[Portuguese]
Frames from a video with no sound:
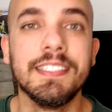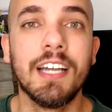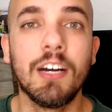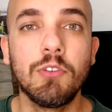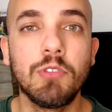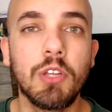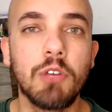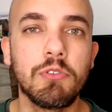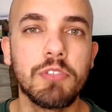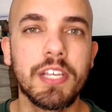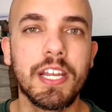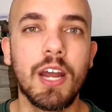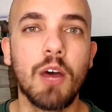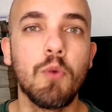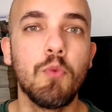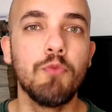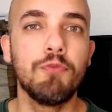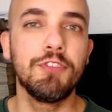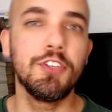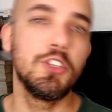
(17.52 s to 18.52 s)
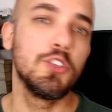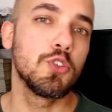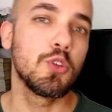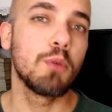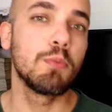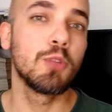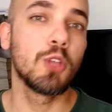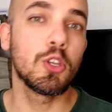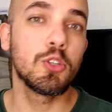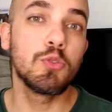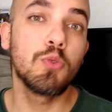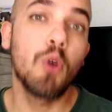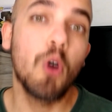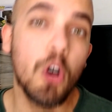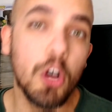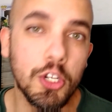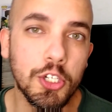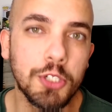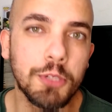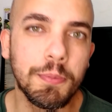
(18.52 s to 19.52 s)
Não, não será um vídeo sobre nosso
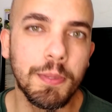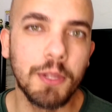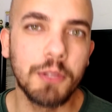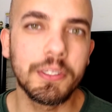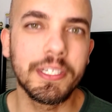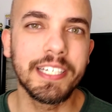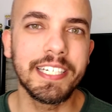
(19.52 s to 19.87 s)
ódio pelo